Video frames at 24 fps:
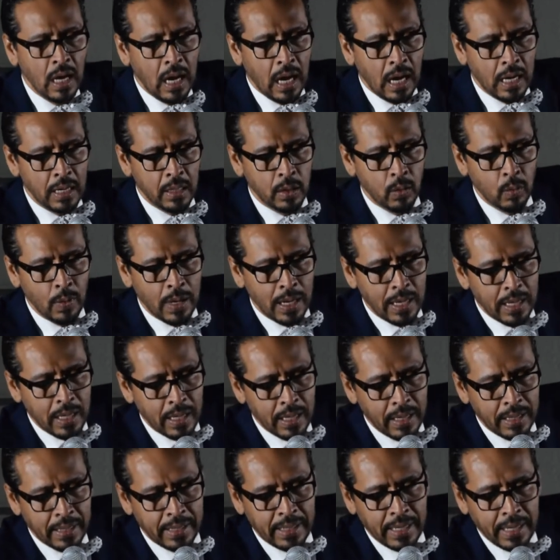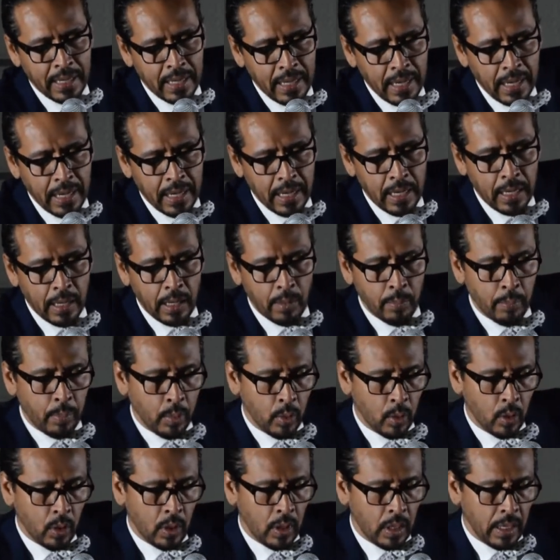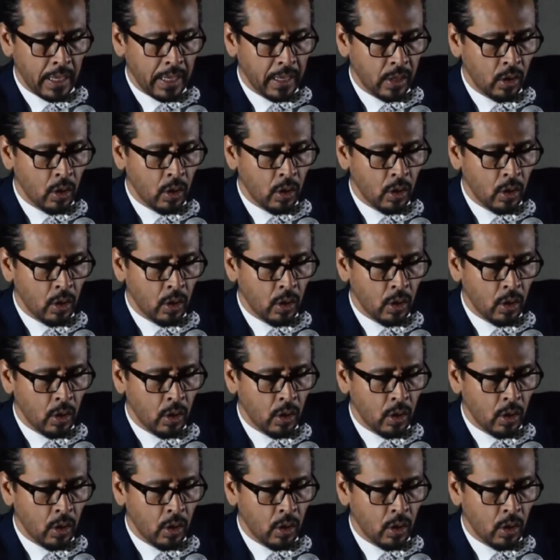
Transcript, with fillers: al igual que eh, por eh,